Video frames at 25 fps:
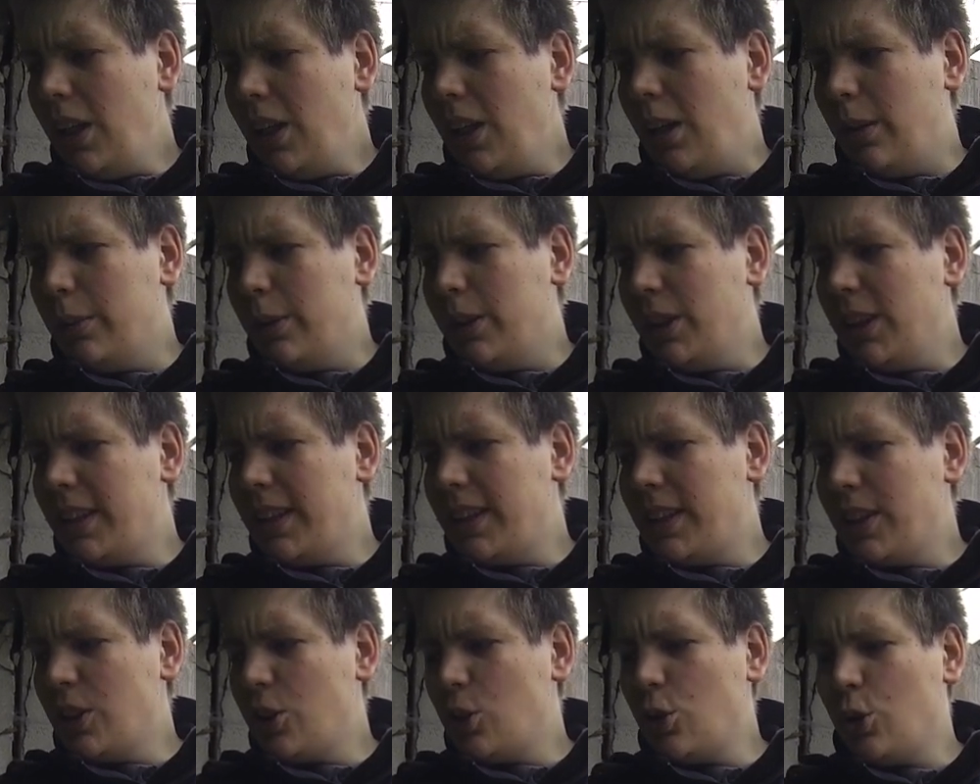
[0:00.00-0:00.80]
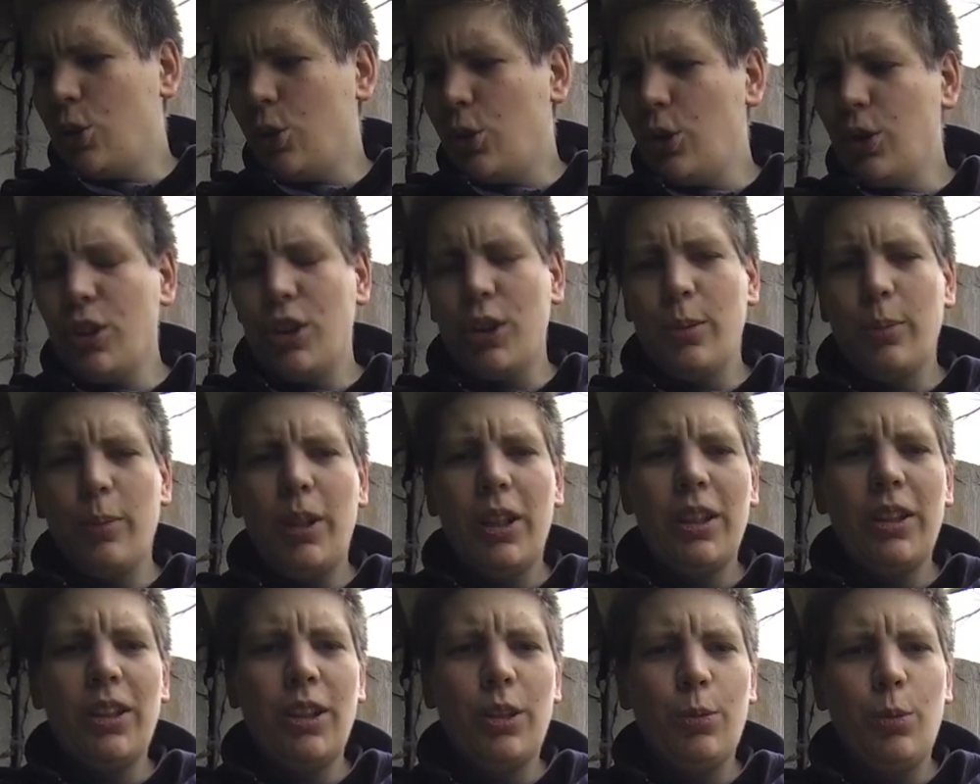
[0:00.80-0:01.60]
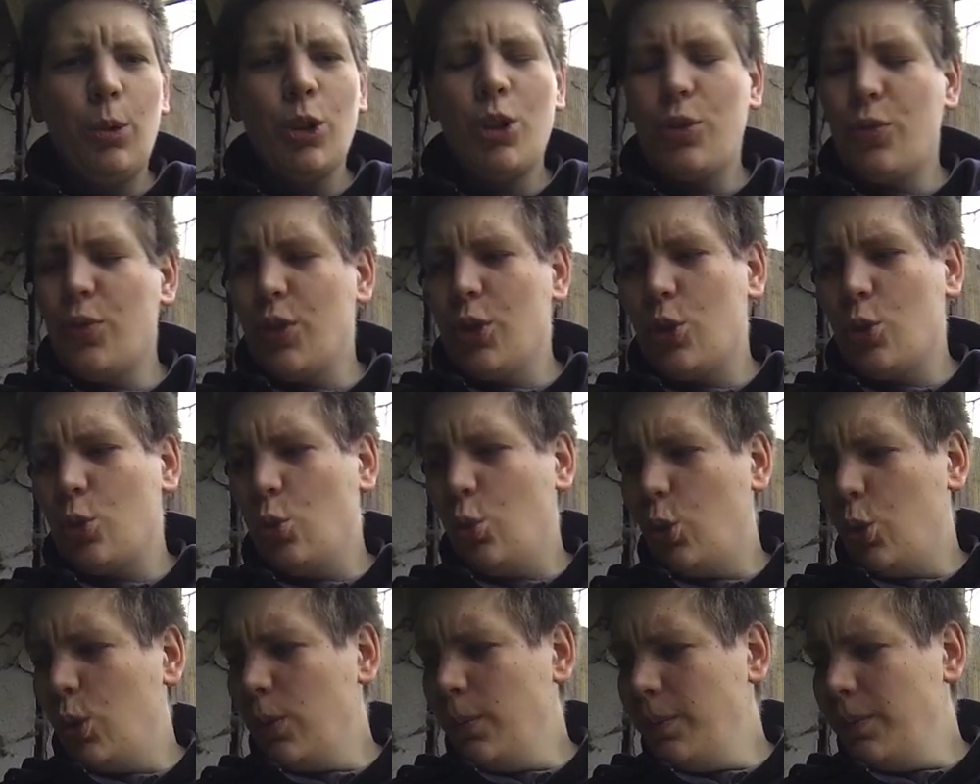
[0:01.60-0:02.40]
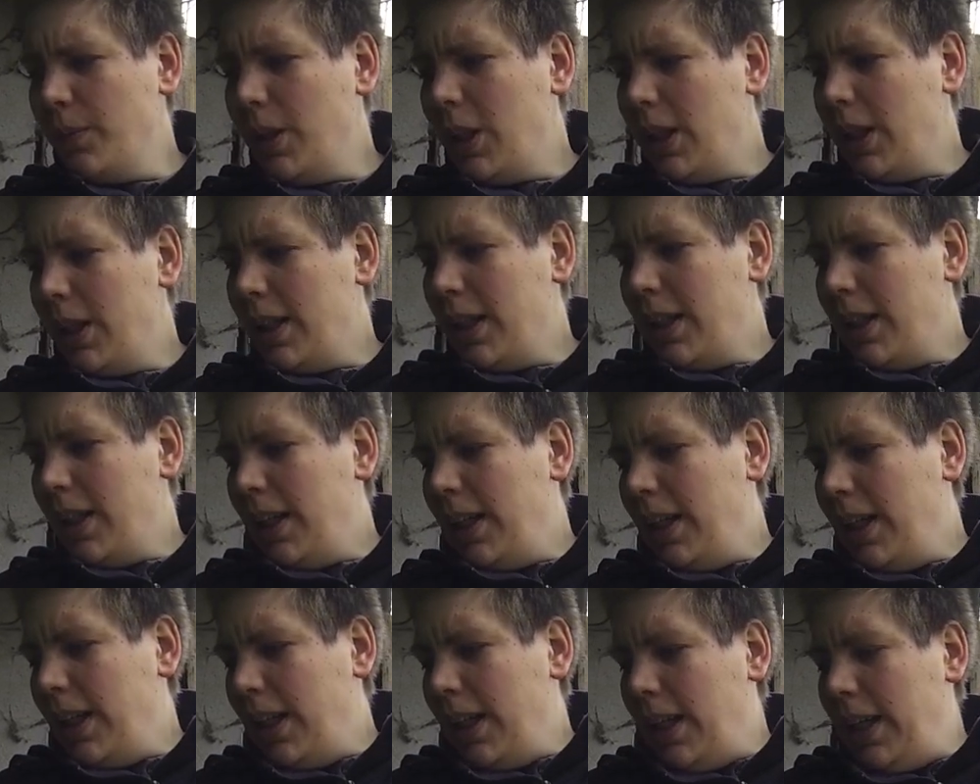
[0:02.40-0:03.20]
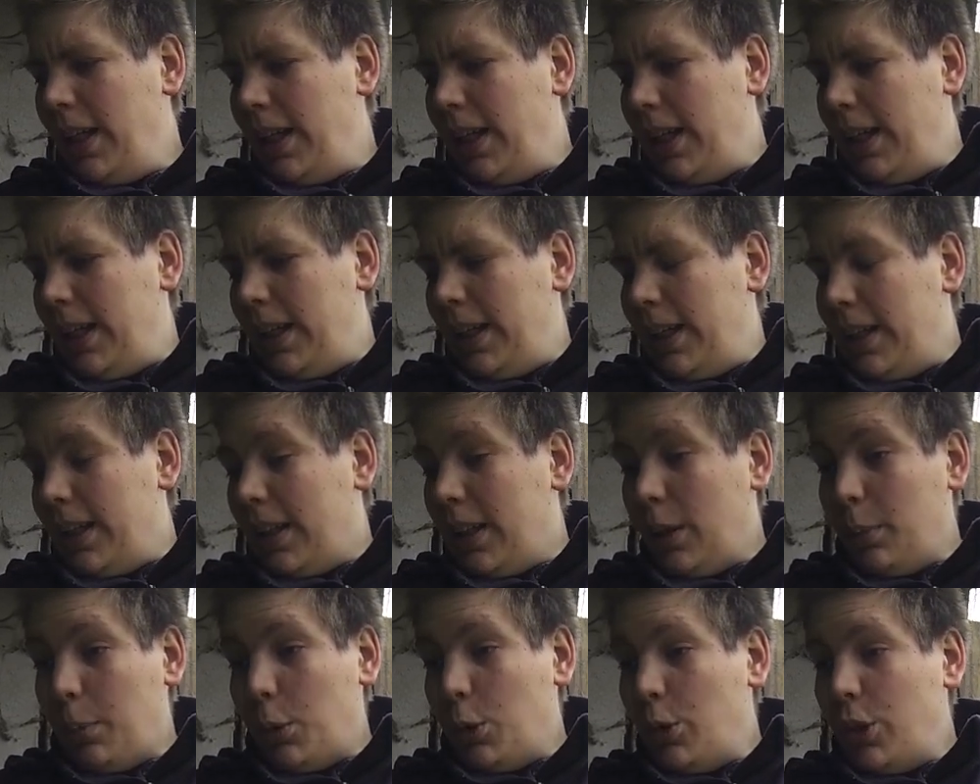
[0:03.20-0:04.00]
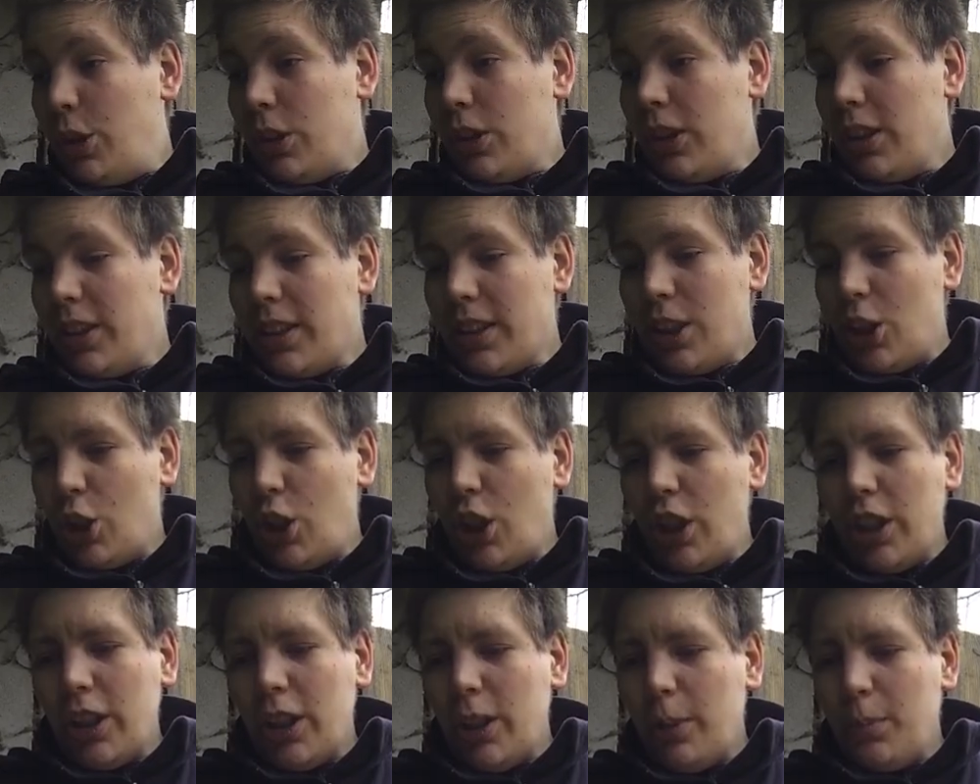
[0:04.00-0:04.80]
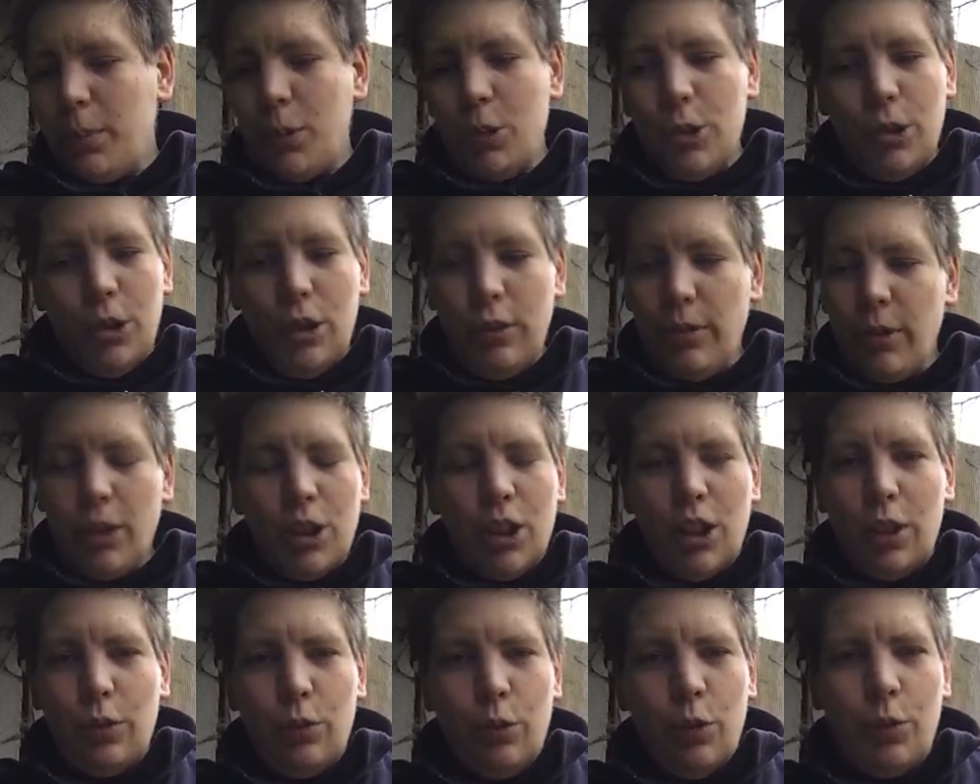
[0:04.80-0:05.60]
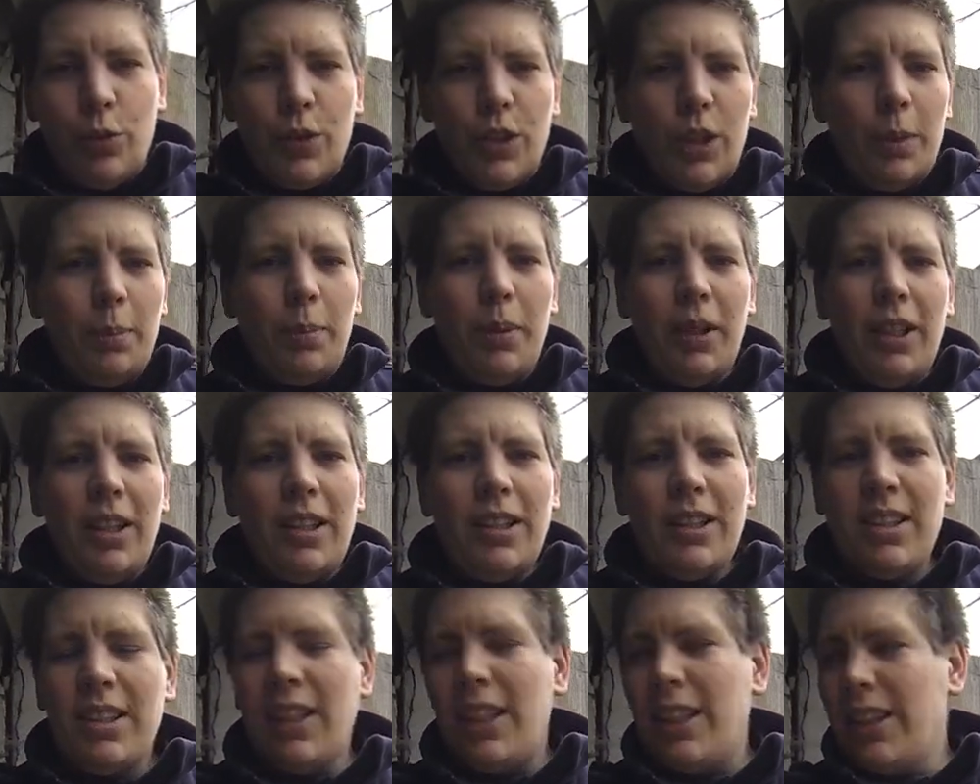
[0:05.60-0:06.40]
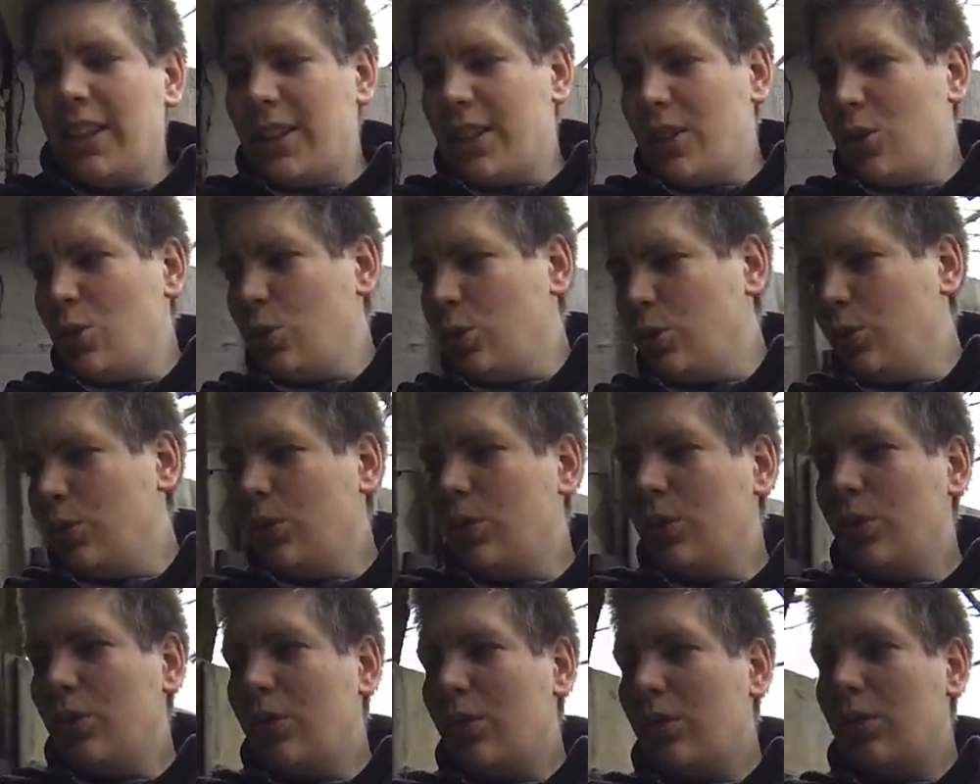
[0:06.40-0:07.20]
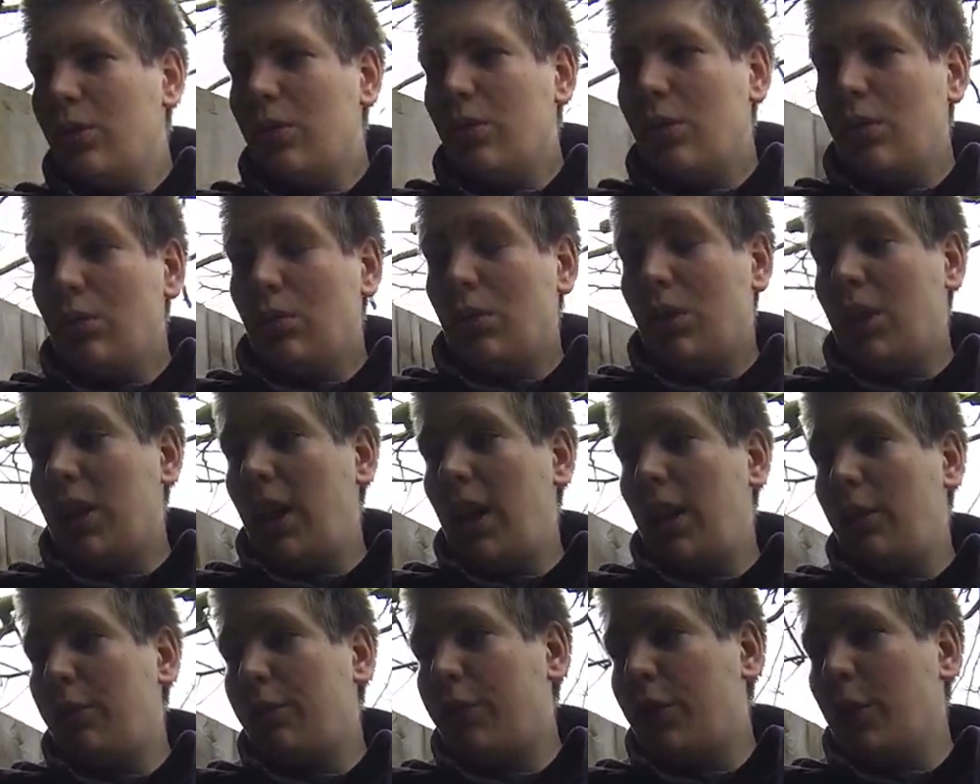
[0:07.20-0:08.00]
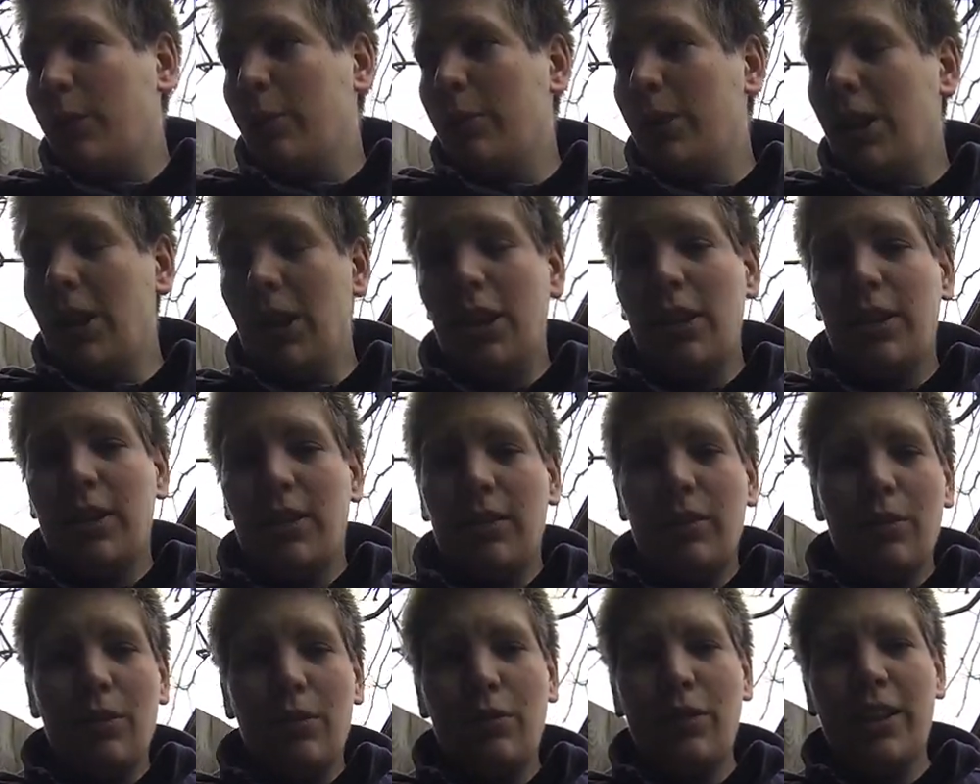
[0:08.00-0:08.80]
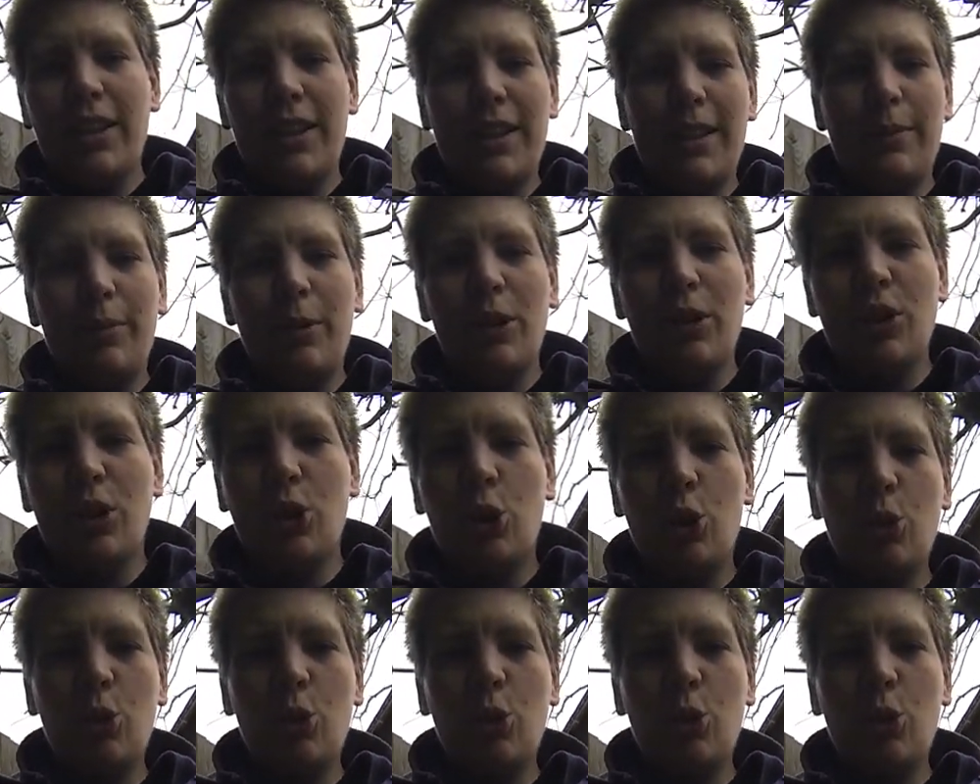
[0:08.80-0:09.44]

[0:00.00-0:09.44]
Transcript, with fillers: Aber nichtsdestotrotz, ich meine, ich würde es versuchen. Der Bulldog ist kein schlechter Bulldog, wie gesagt 15 PS Leistung. Der läuft immerhin fast 20